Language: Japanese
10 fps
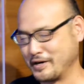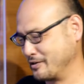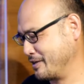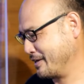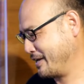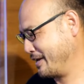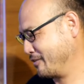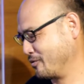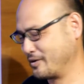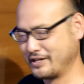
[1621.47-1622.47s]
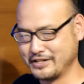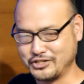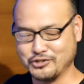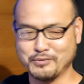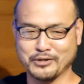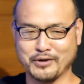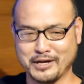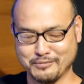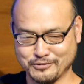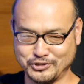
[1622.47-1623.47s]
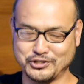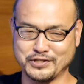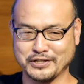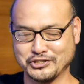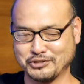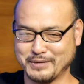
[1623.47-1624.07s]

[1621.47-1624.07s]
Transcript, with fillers: で、うん、えーと昼間のライブ出演しま